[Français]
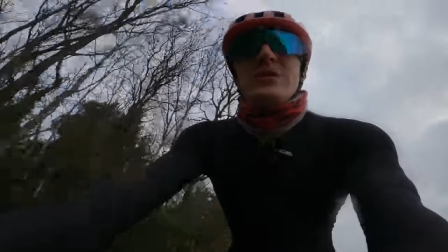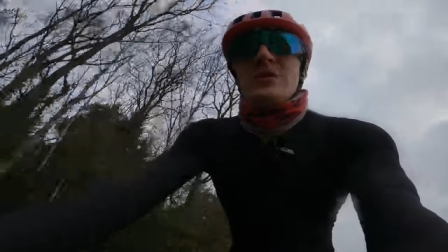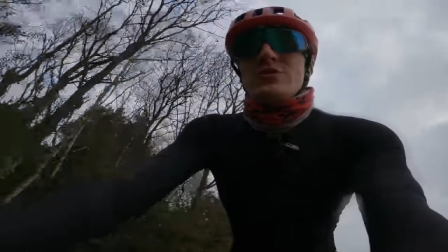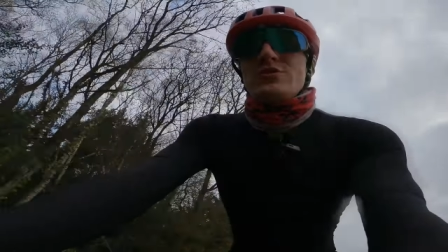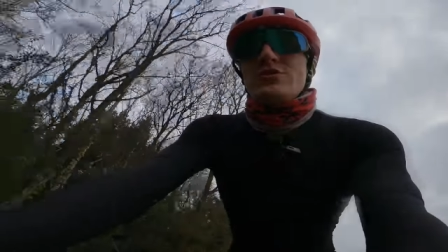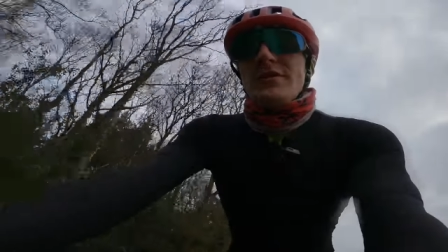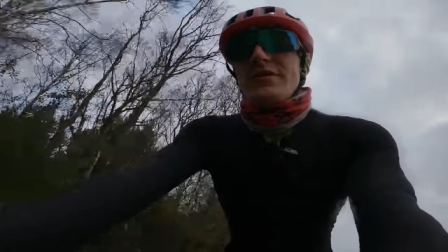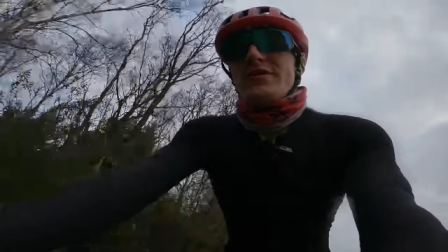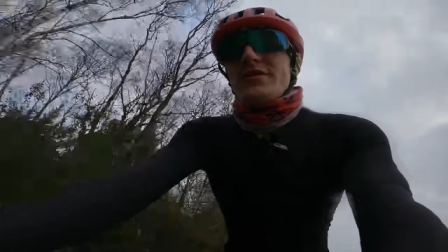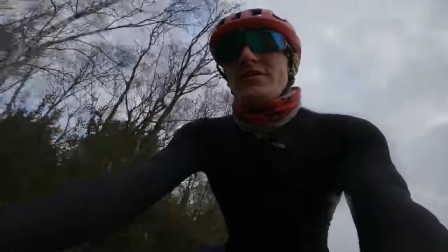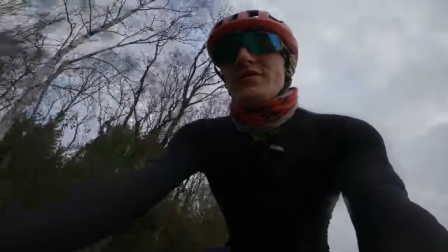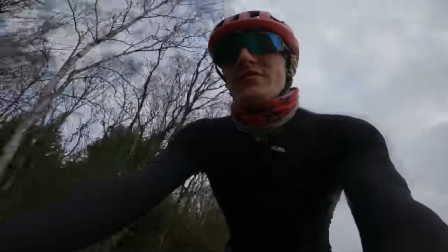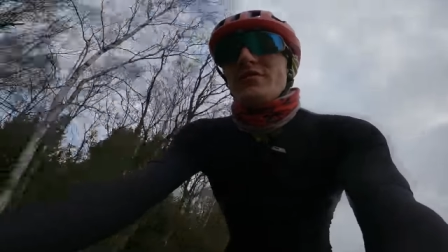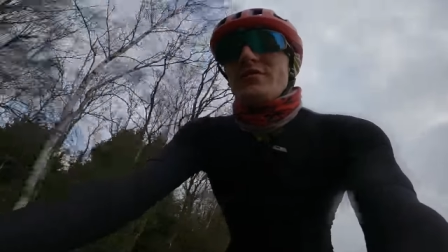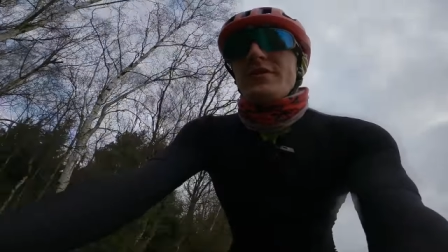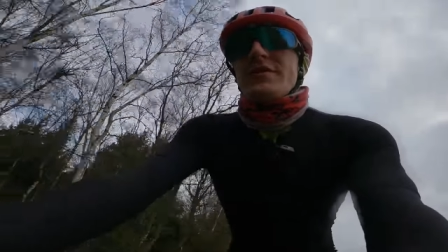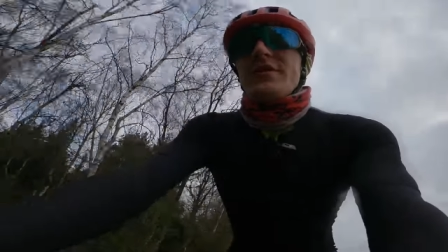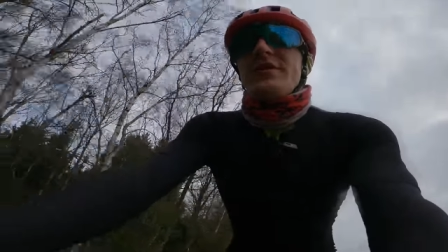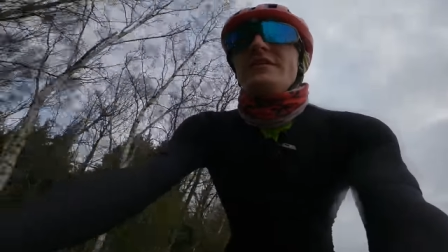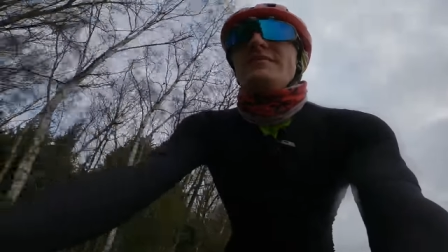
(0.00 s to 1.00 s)
Je suis à
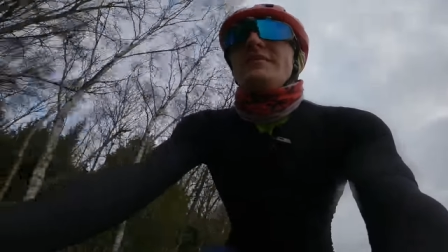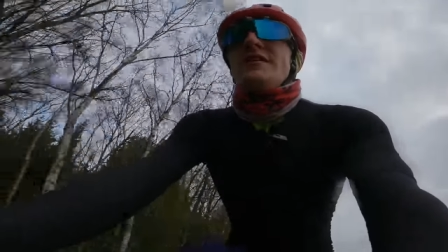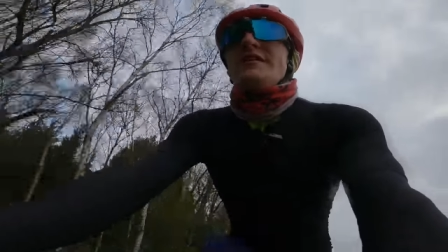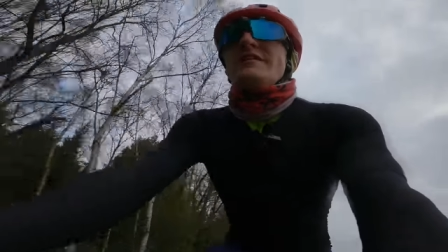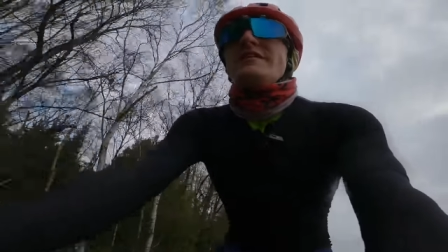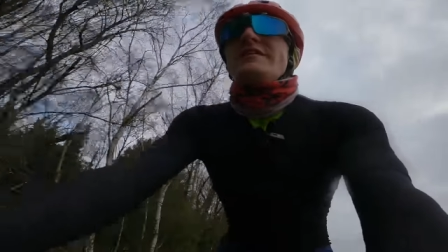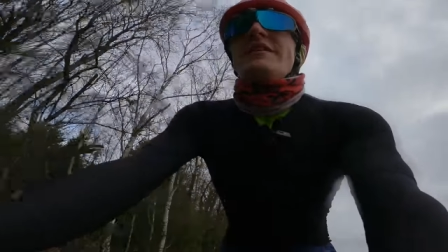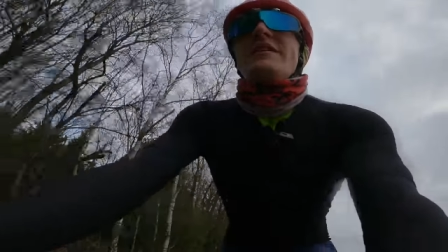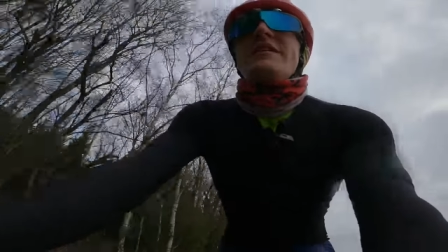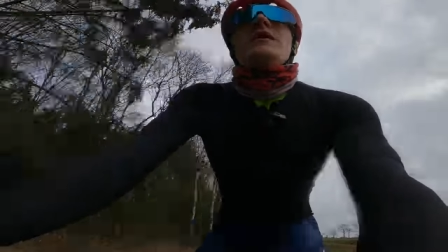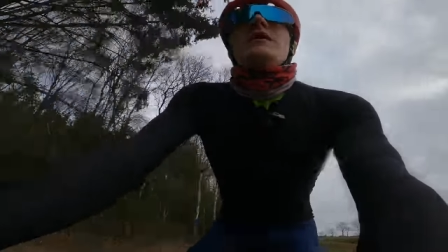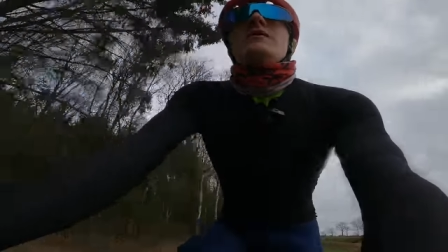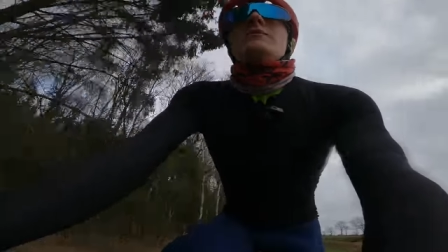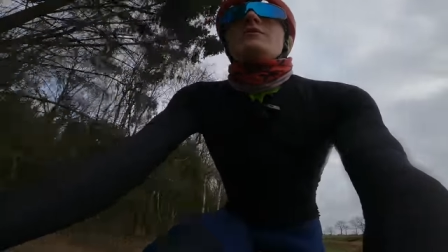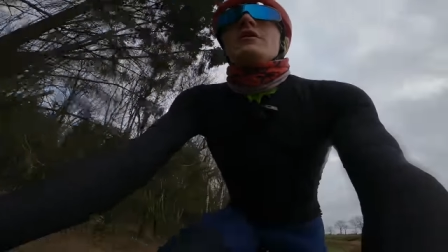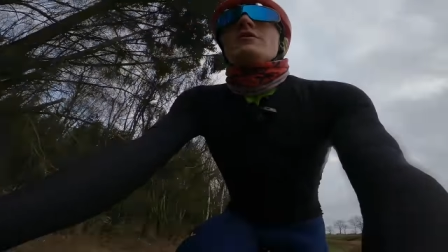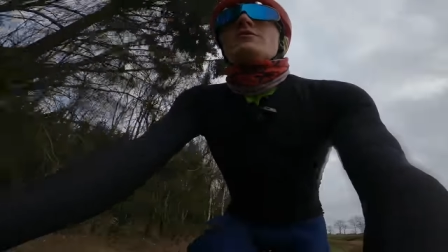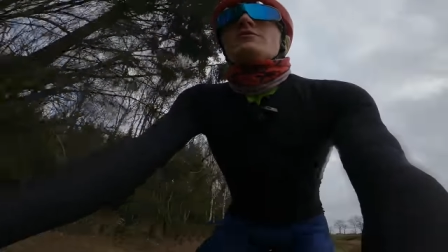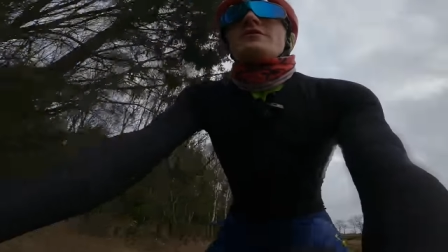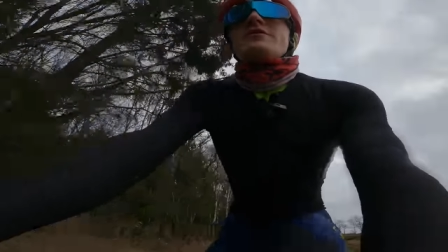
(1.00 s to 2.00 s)
38 km.
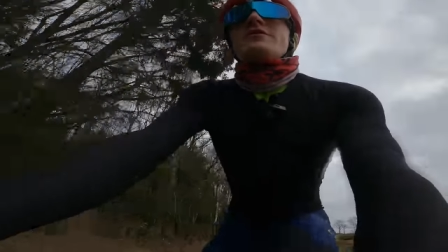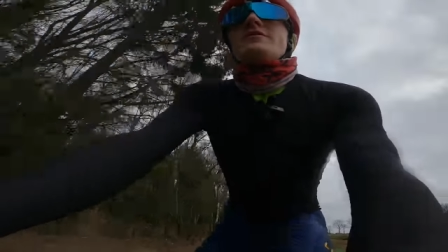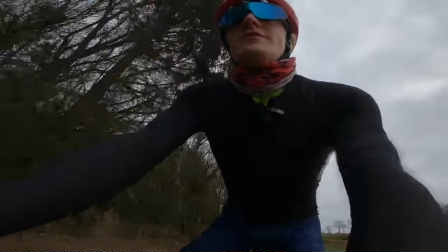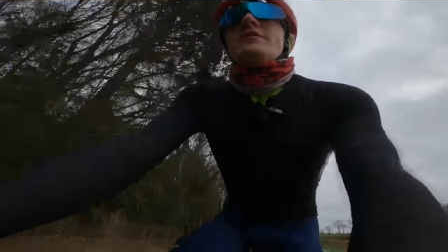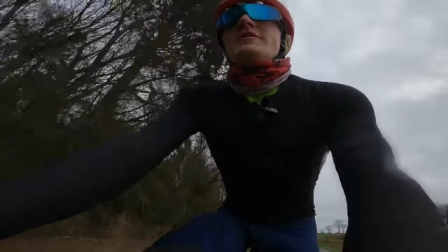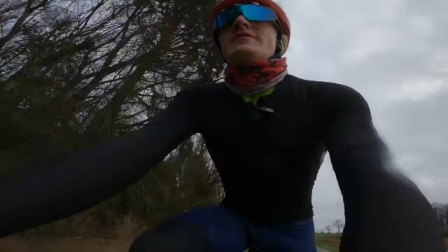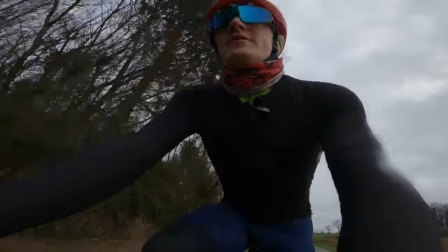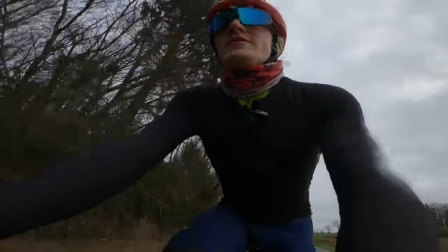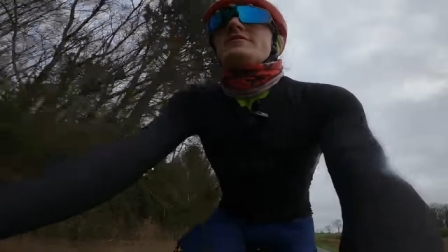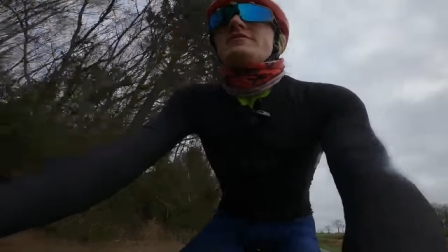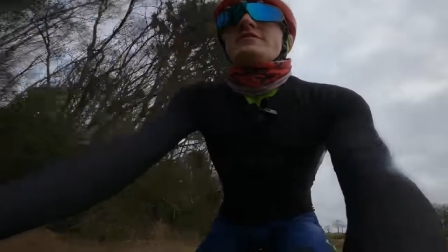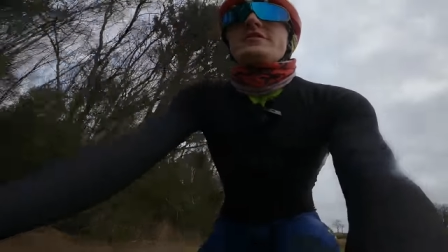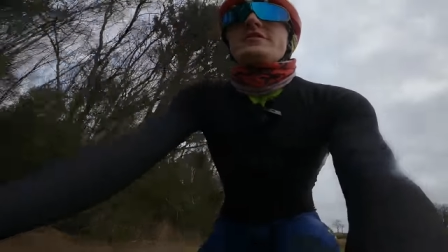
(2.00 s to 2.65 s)
Mais en tout cas c'est une belle sortie,